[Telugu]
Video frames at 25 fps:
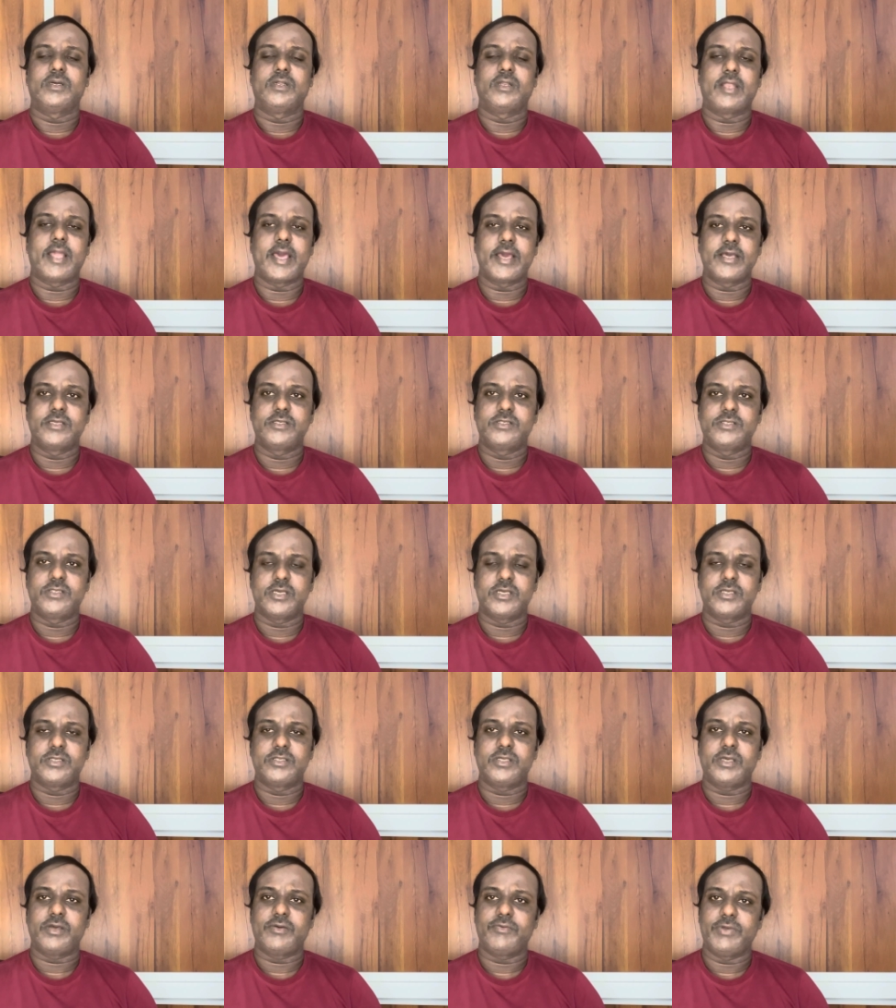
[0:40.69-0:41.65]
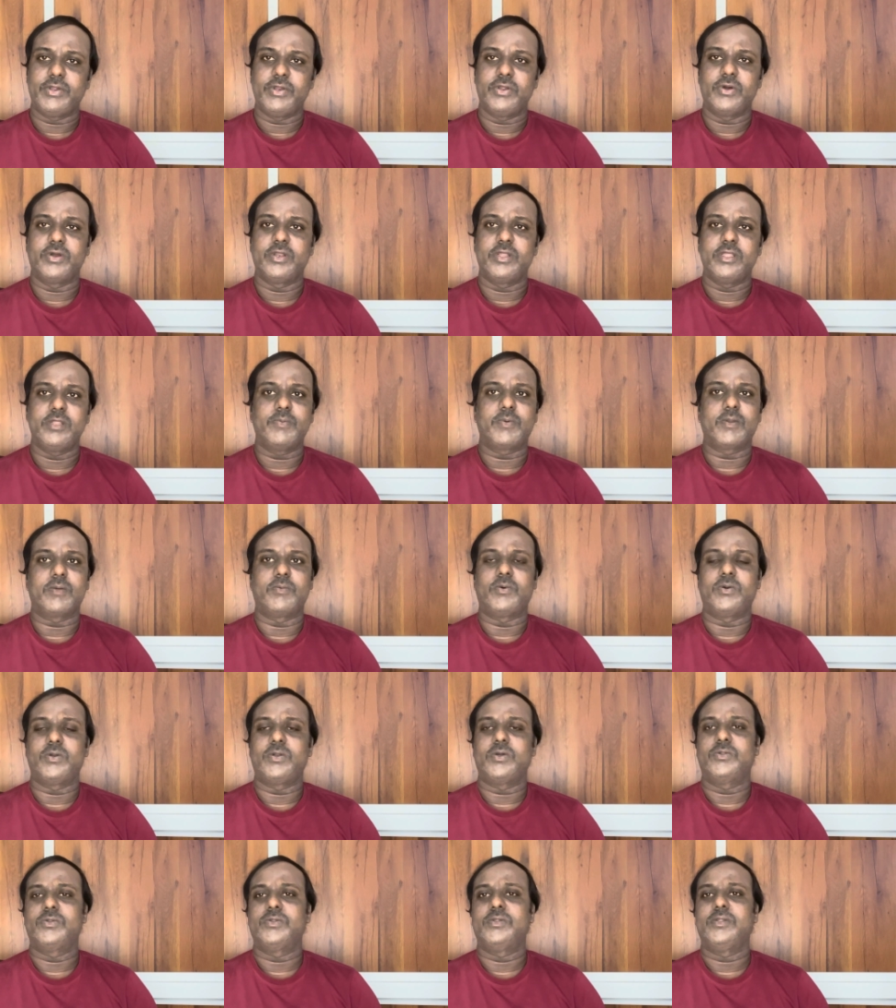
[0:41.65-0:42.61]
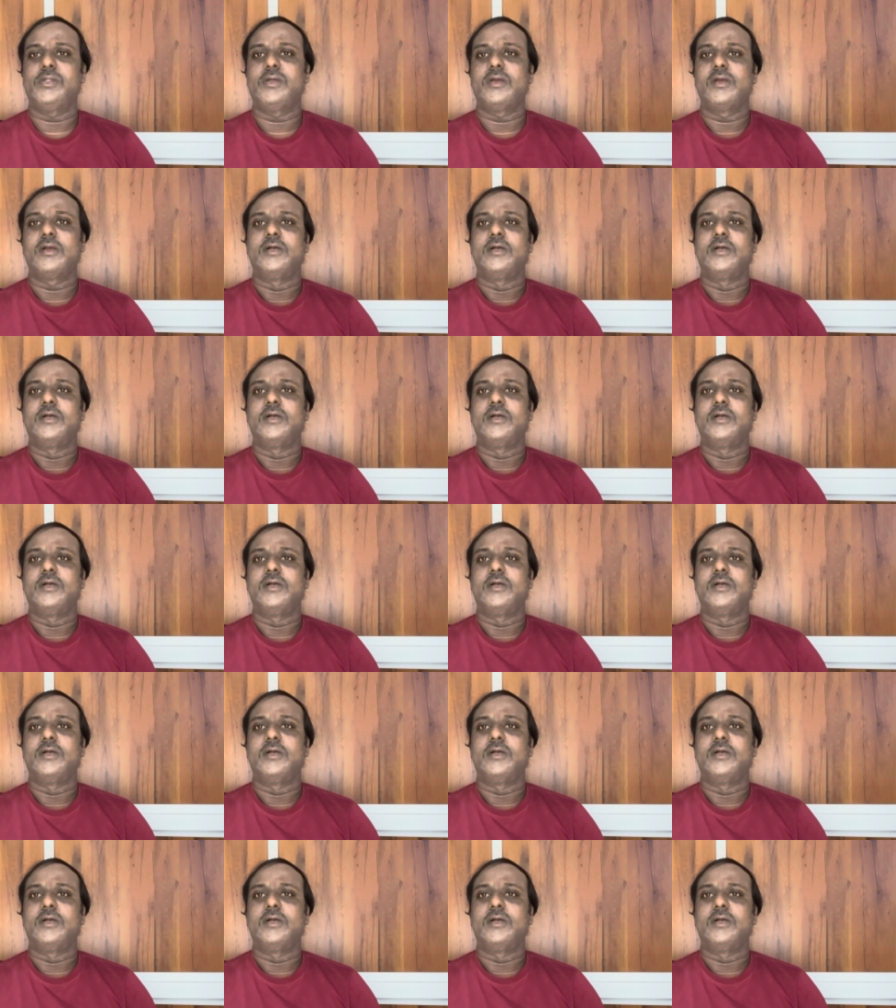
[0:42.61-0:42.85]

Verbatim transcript: లైక్స్ చేస్తే వీడియో అనేది ప్రమోట్ అవుతుంది